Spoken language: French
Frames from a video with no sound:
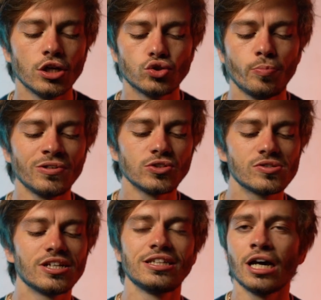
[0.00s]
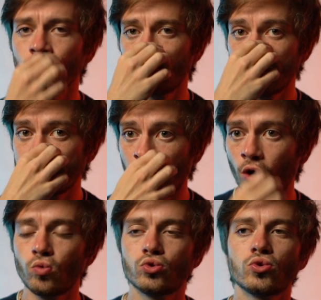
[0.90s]
Je pense que cette carte du
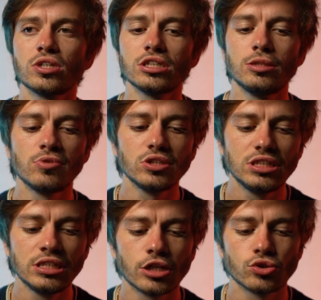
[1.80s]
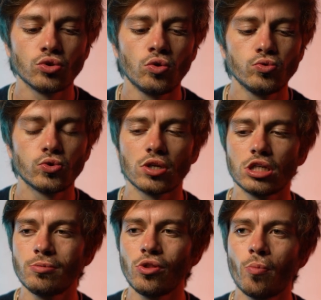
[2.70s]
désert ou ce sentiment d'inaction ou ce
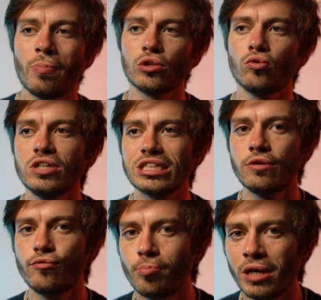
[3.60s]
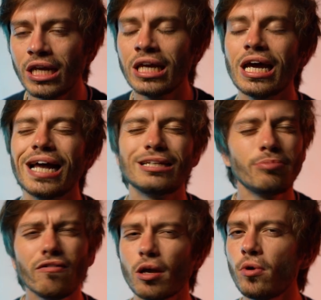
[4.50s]
sentiment de ne pas trouver ce qui vous plaît, c'est
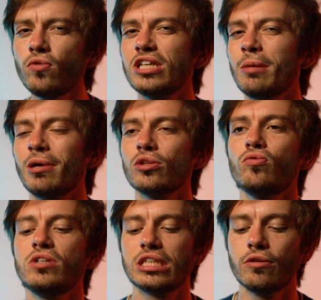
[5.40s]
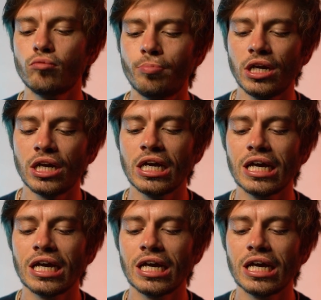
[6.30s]
pas vraiment que vous n'avez pas trouvé ce qui vous plaît,